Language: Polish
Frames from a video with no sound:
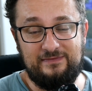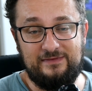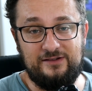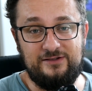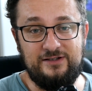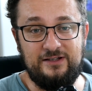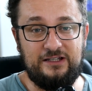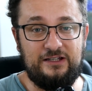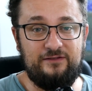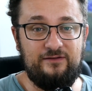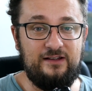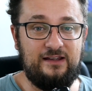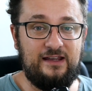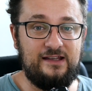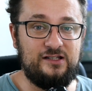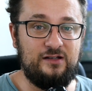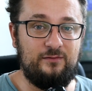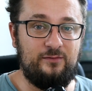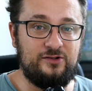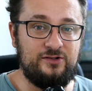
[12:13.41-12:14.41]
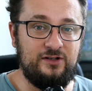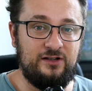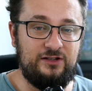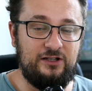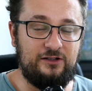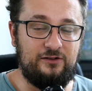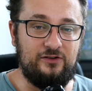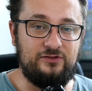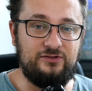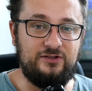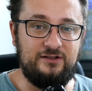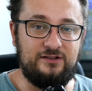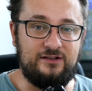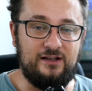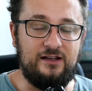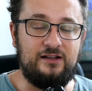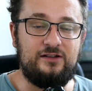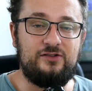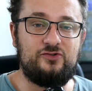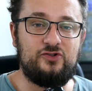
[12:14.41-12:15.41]
Dzięki wielkie za obejrzenie tego
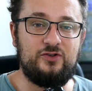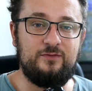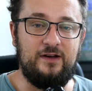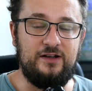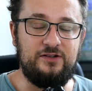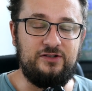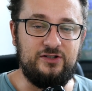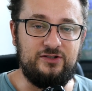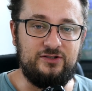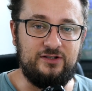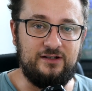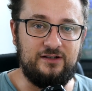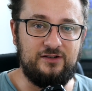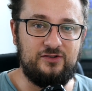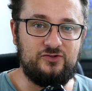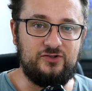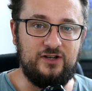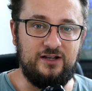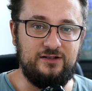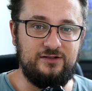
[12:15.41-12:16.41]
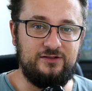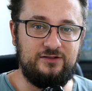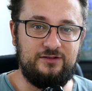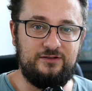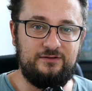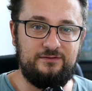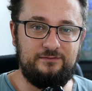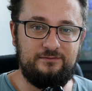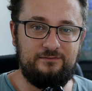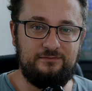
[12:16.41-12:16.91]
odcinka. Trzymajcie się. Cześć.